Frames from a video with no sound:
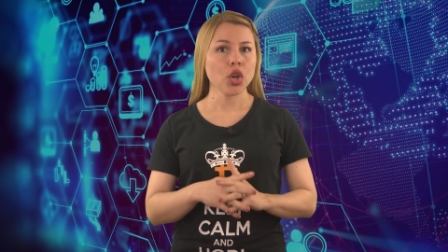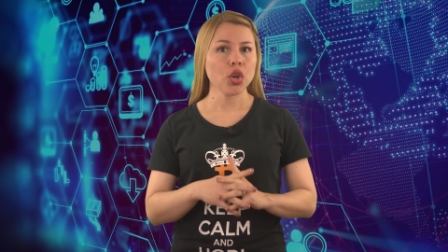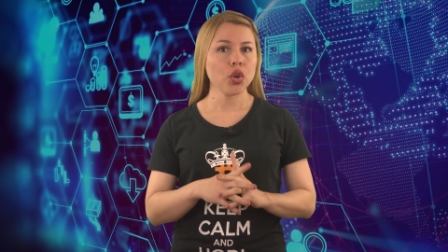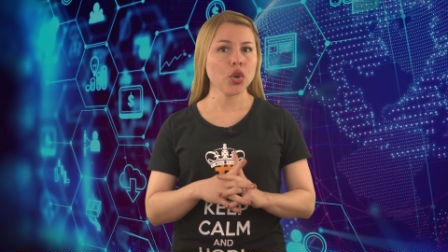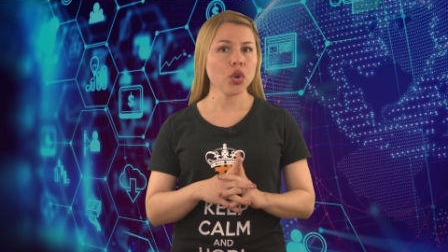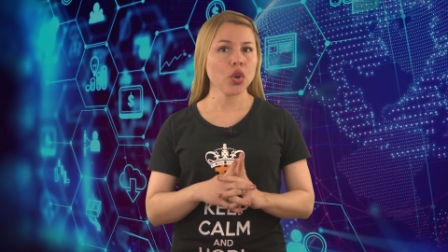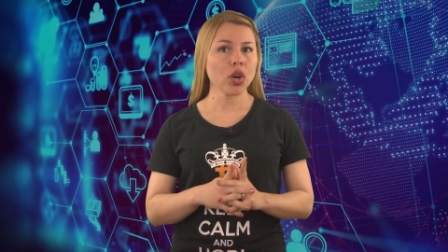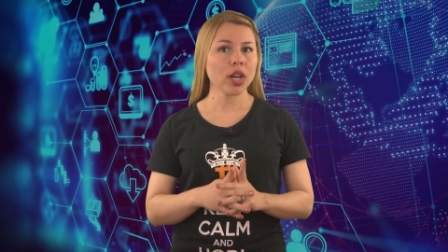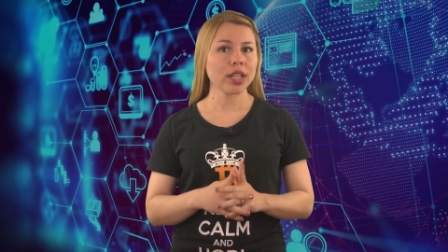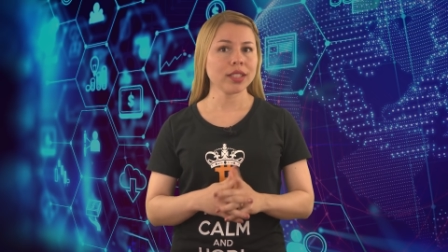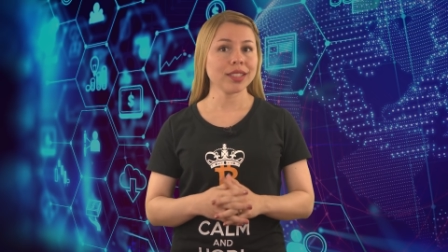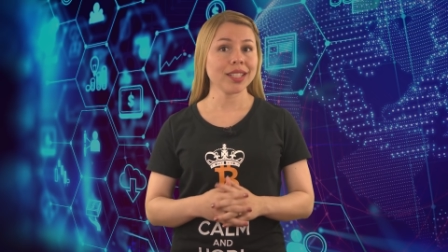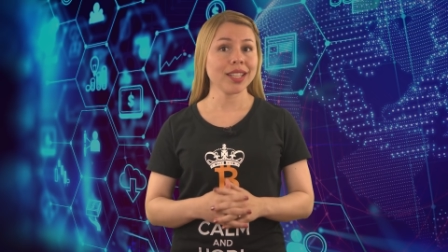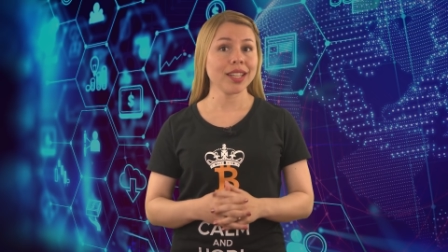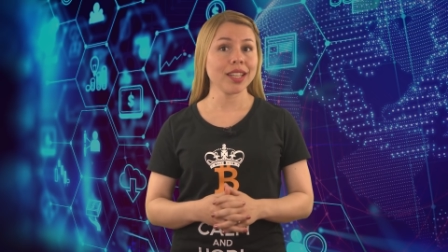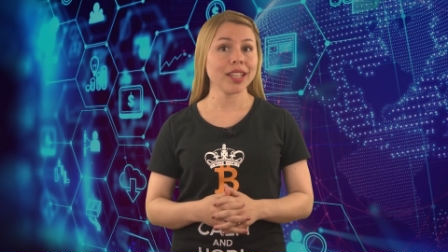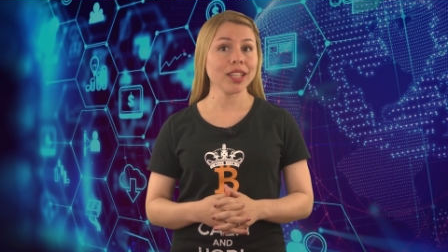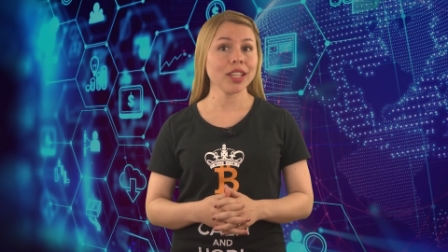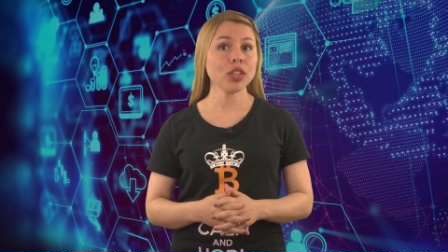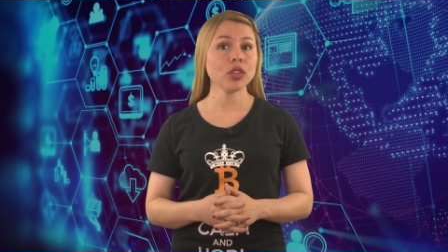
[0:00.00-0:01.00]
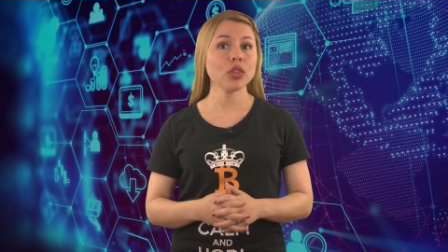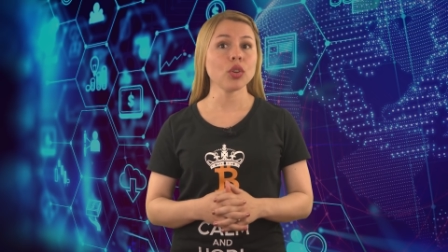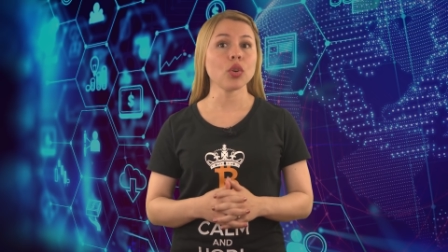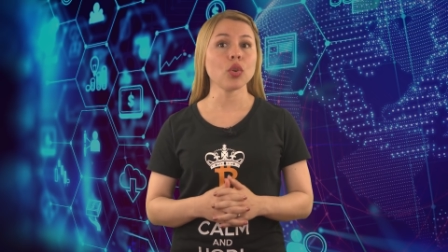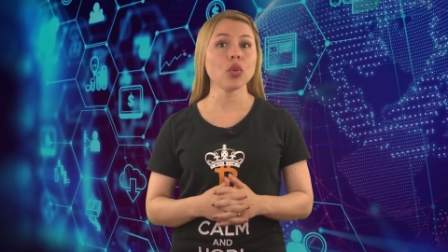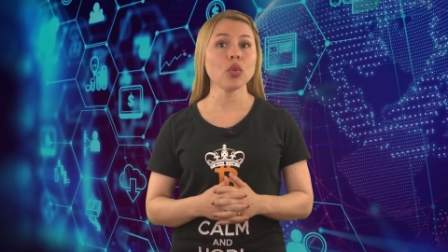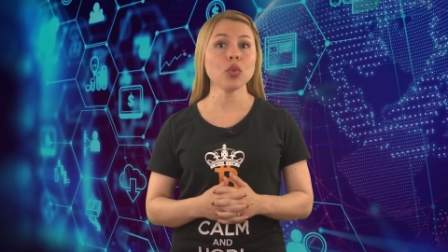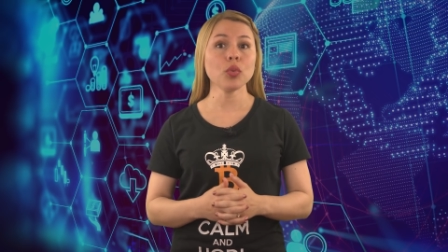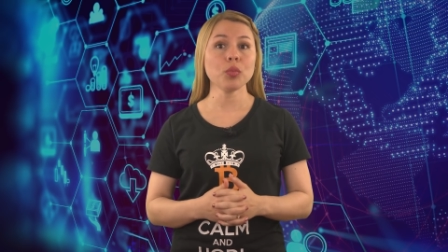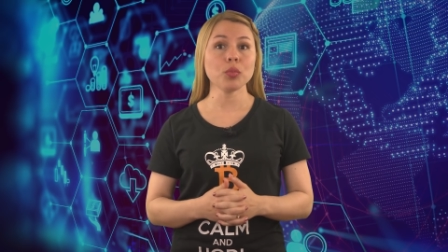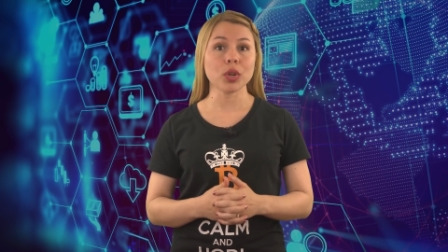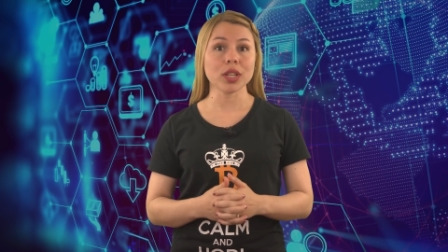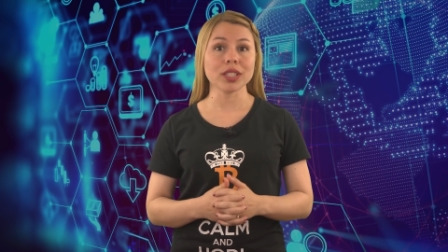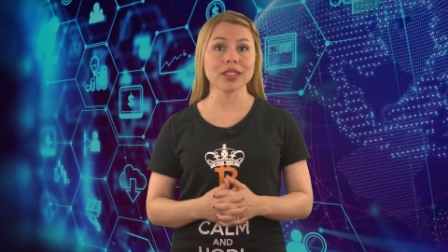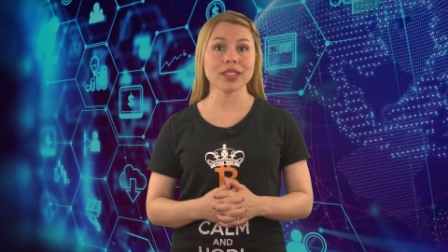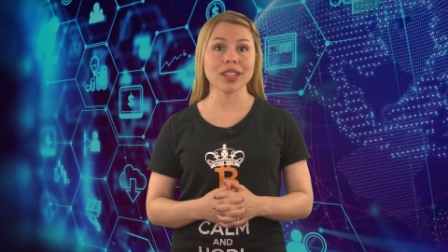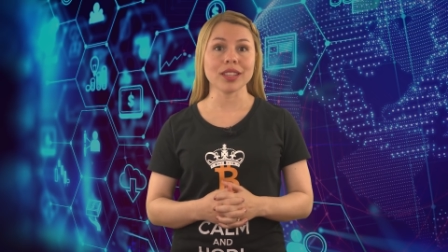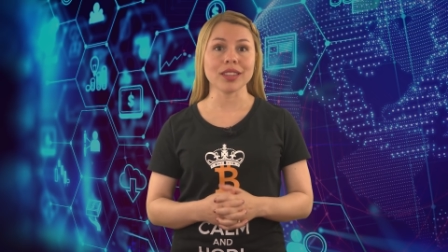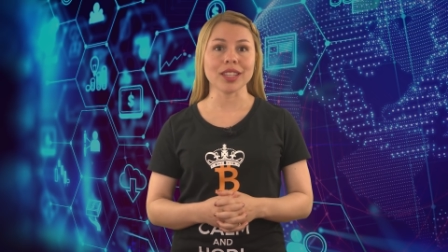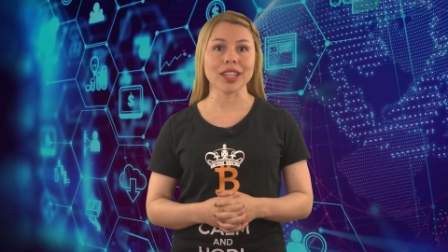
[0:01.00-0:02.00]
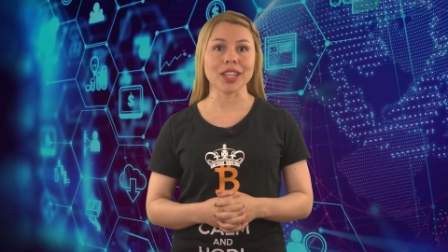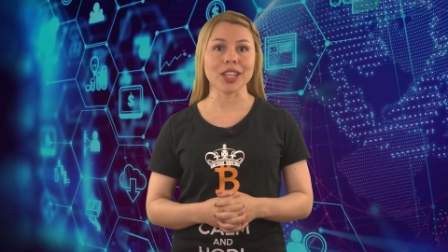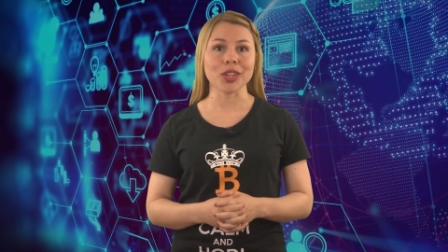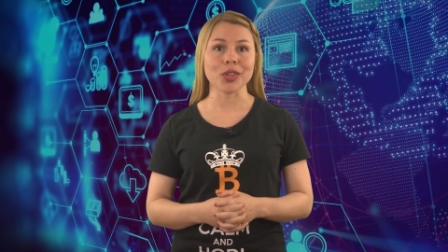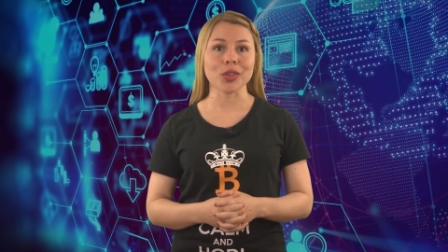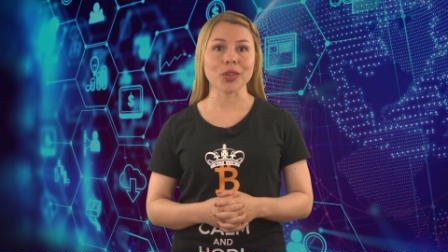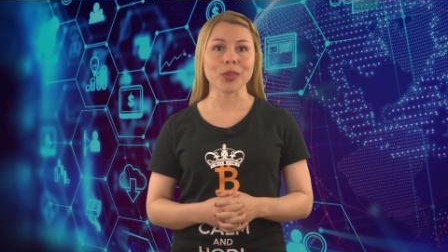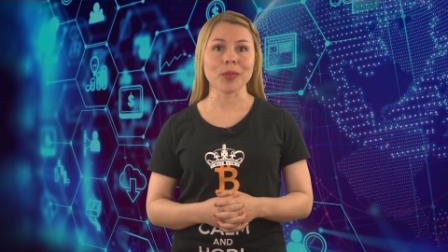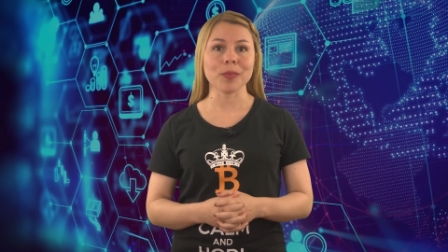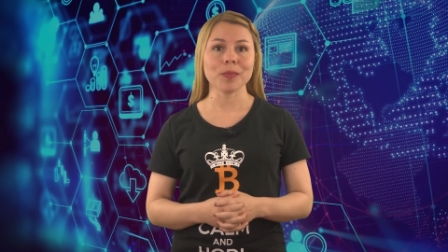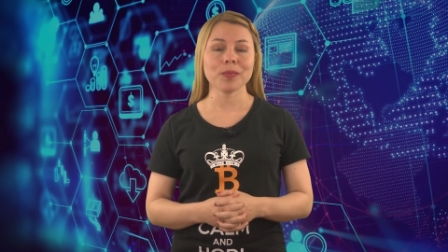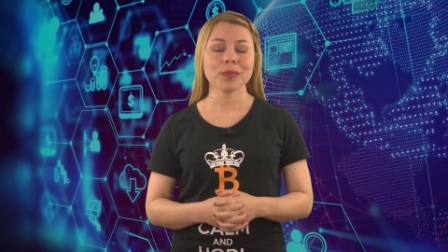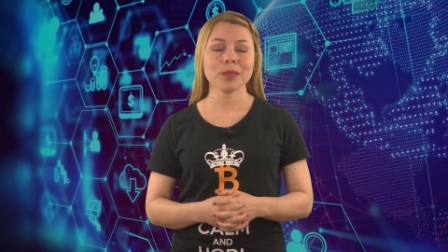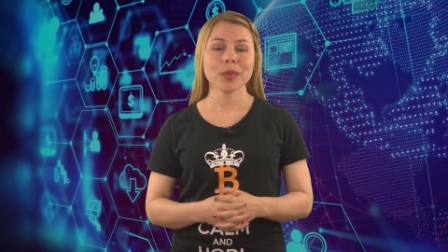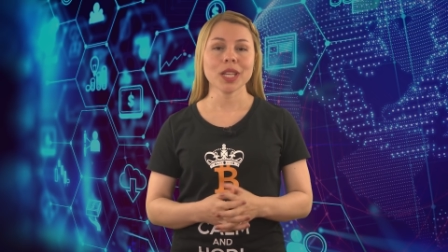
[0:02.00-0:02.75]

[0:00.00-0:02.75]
no has elegido un buen sendero.